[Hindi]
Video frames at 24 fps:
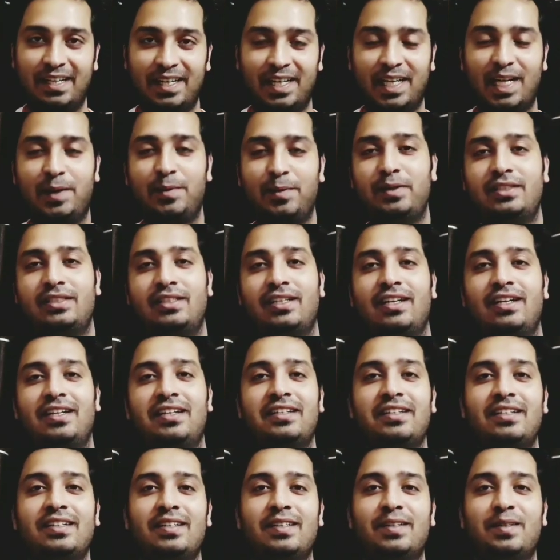नमस्कार
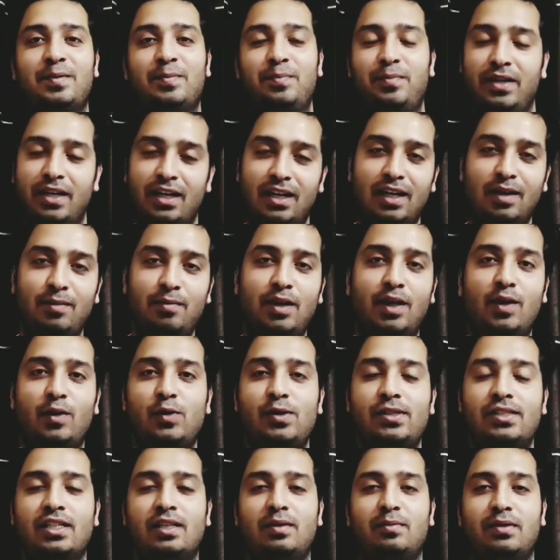मेरा नाम राहुल
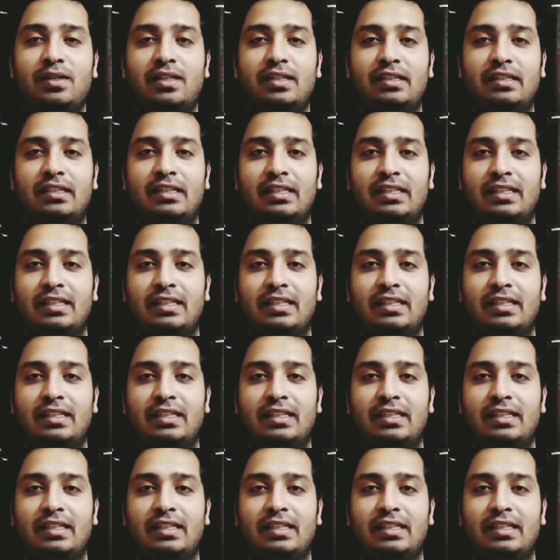शर्मा है